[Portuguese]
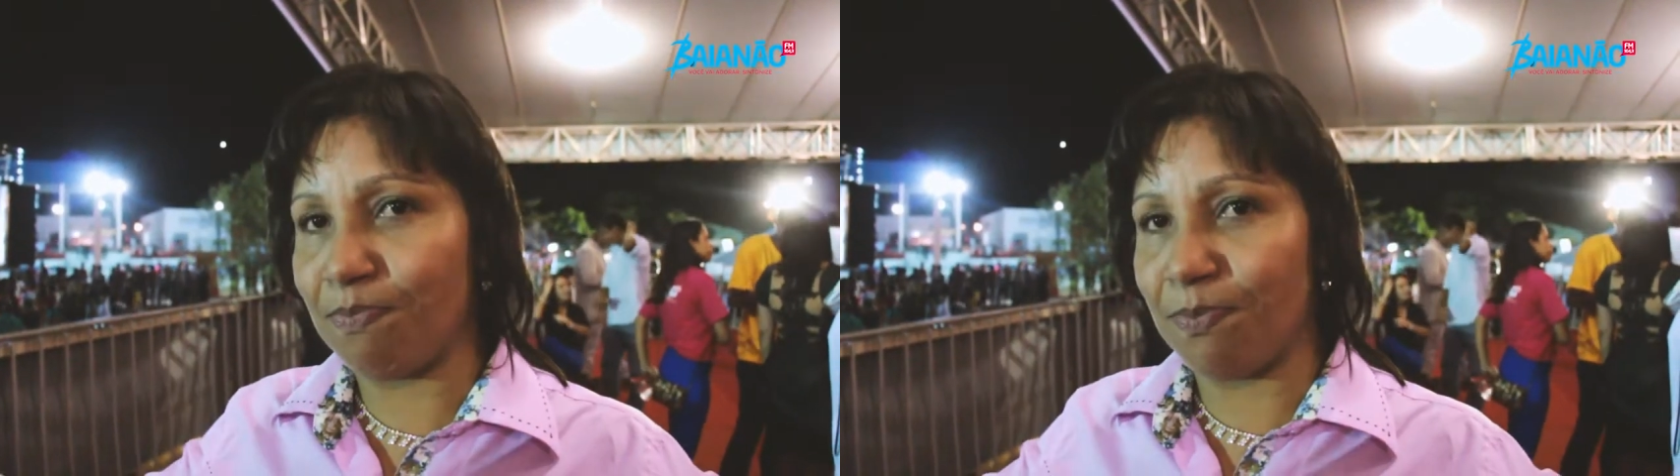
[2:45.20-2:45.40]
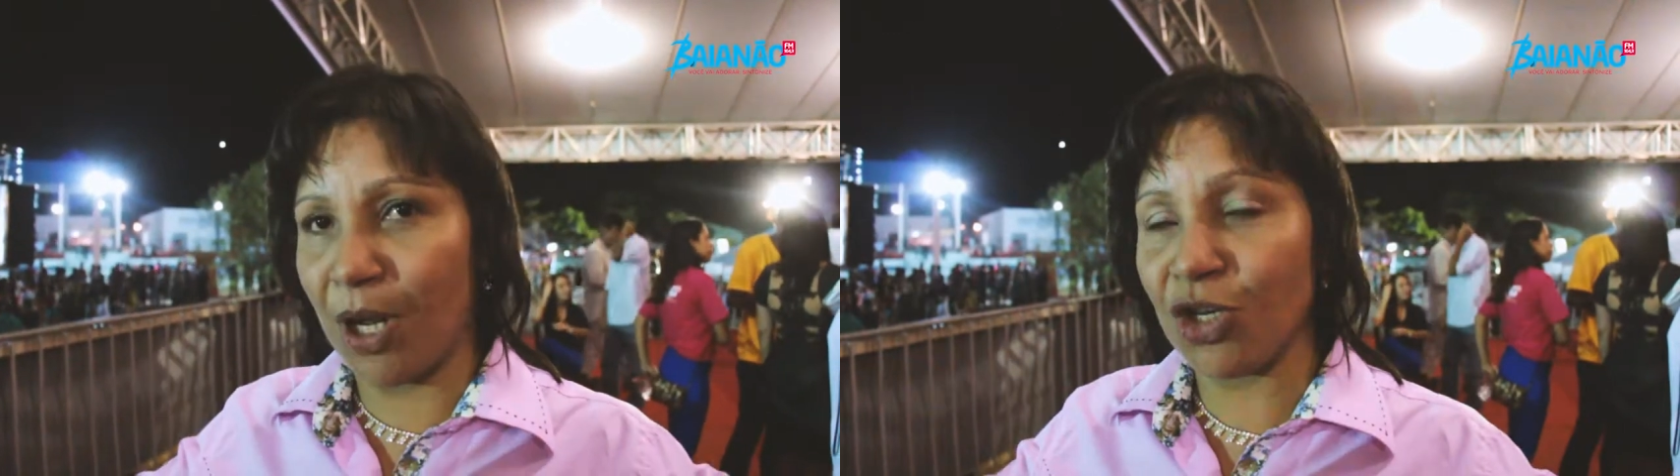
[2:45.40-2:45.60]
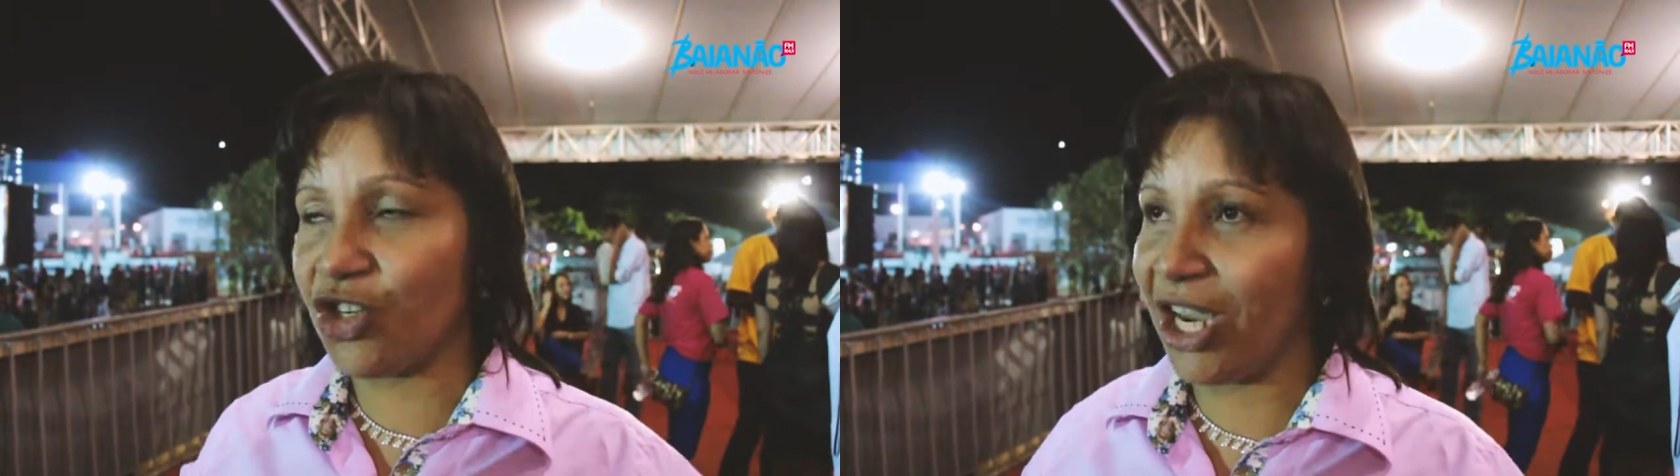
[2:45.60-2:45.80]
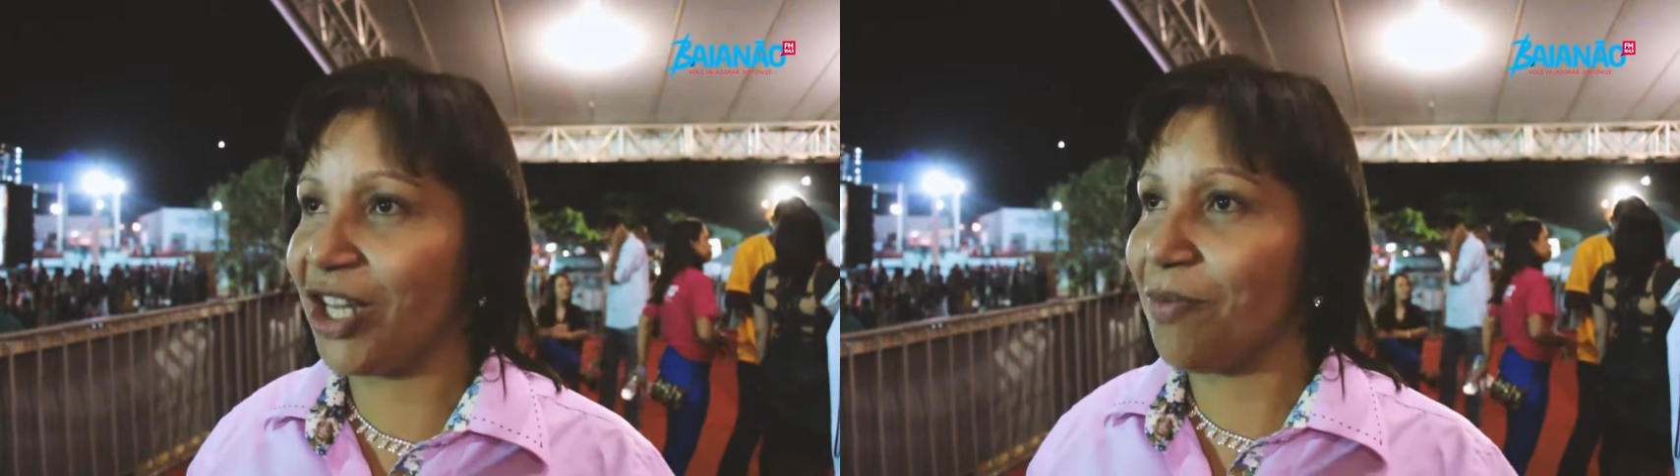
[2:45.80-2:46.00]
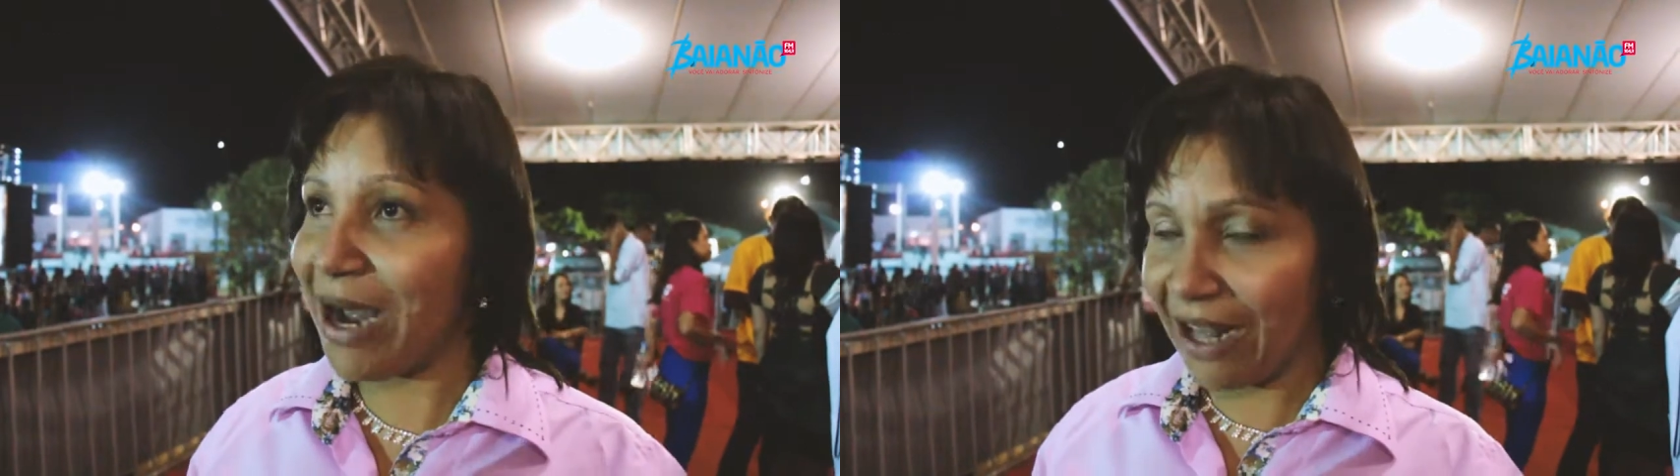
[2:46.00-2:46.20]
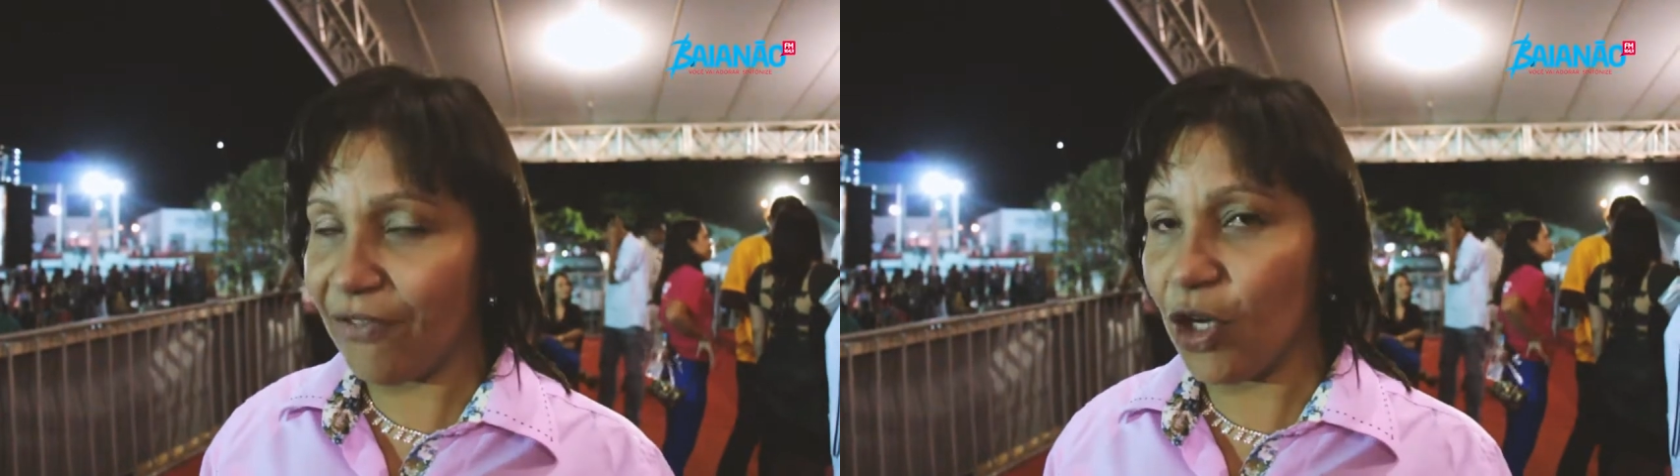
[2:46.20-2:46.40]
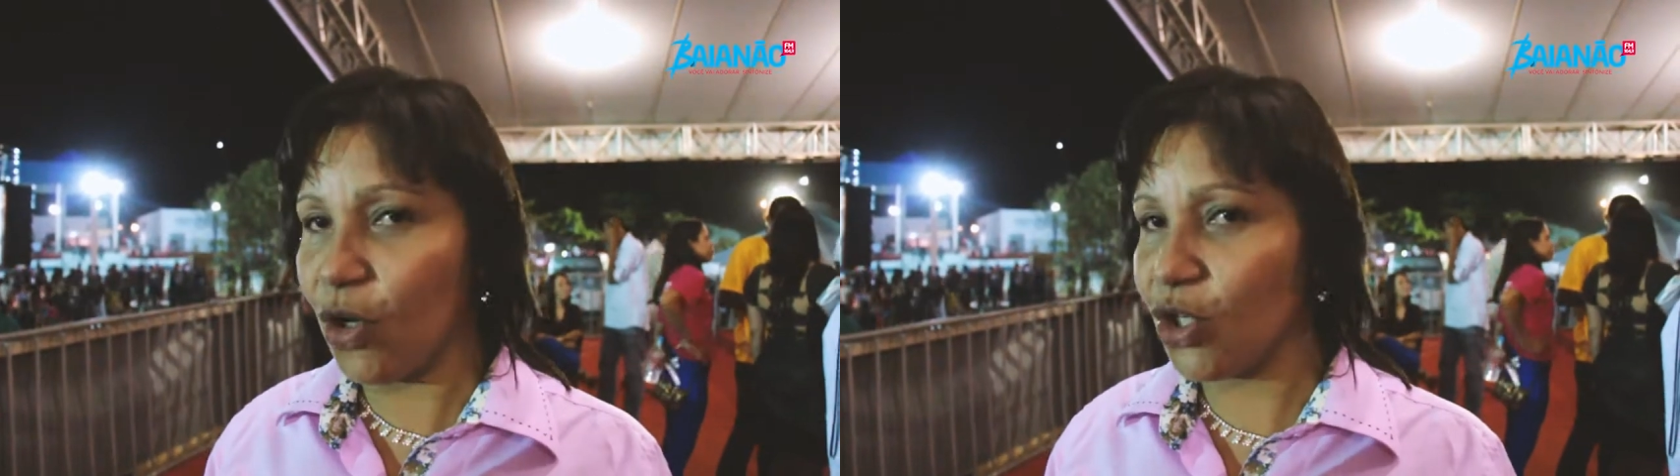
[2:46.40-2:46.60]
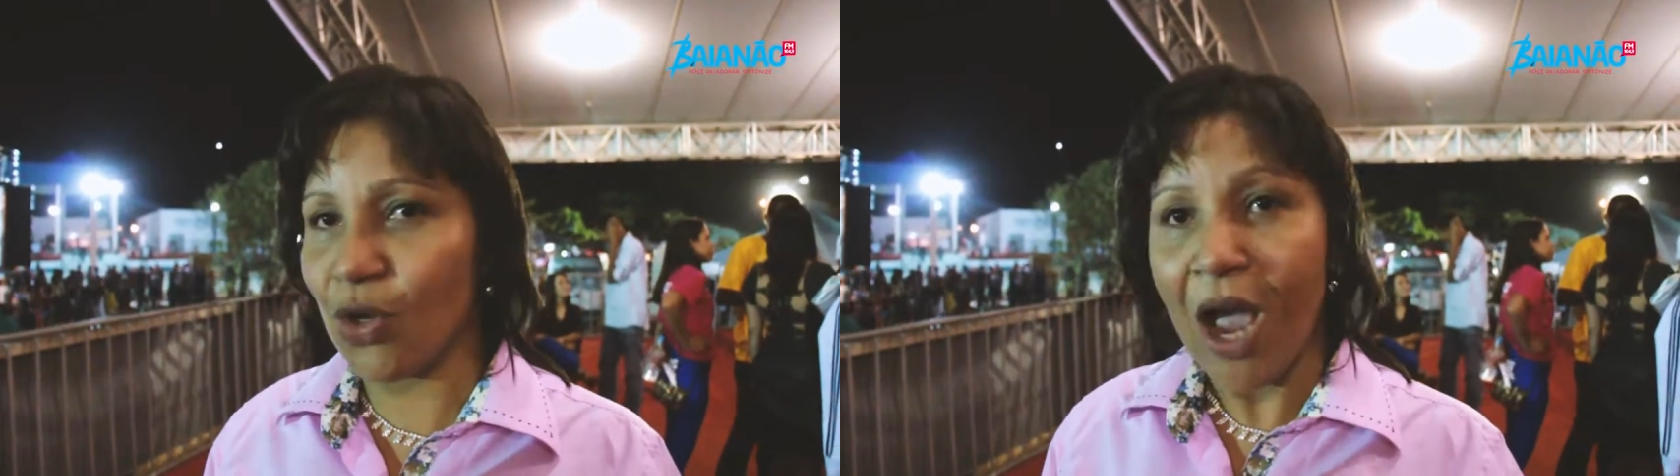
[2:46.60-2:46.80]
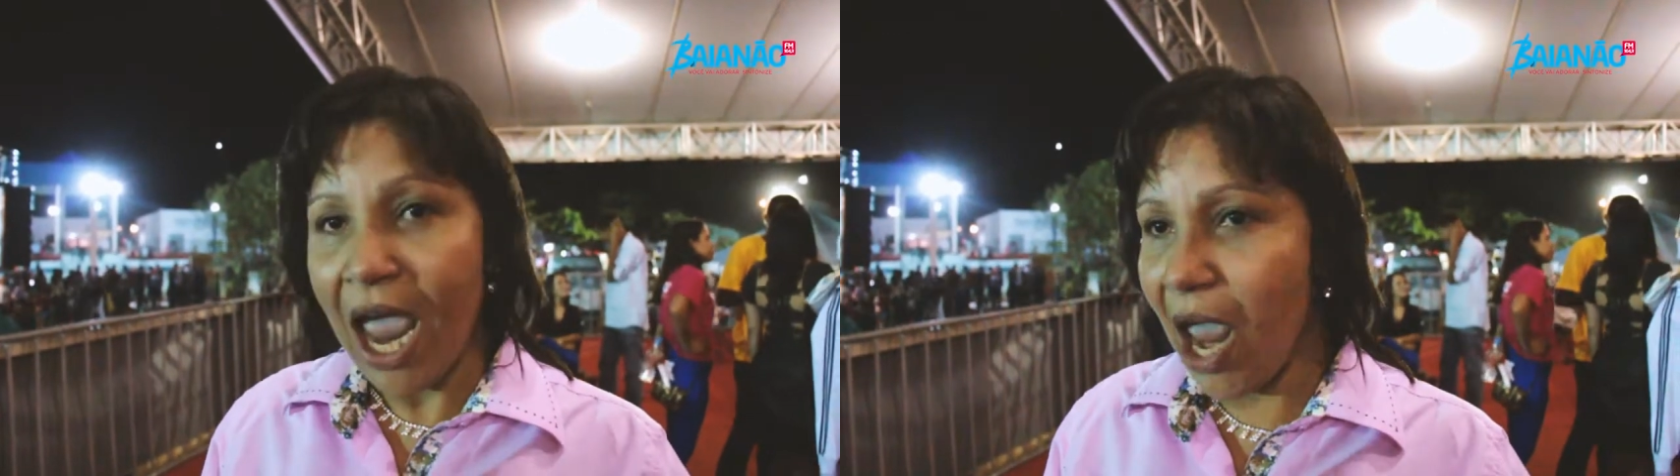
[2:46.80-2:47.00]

projeto maravilhoso.